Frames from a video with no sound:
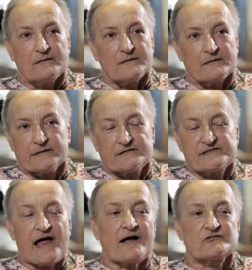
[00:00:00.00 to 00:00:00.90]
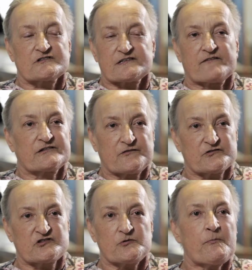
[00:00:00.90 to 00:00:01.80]
Eu ia no estádio, gostava de
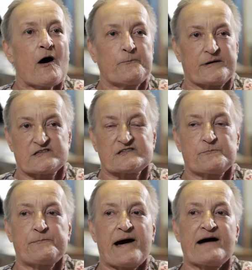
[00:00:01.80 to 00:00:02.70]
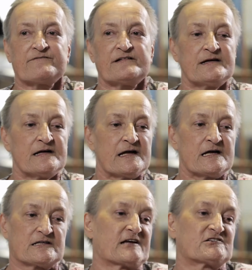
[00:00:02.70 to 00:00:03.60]
futebol, participava.
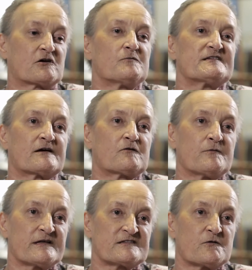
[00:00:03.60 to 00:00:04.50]
Daí já comecei a conhecer o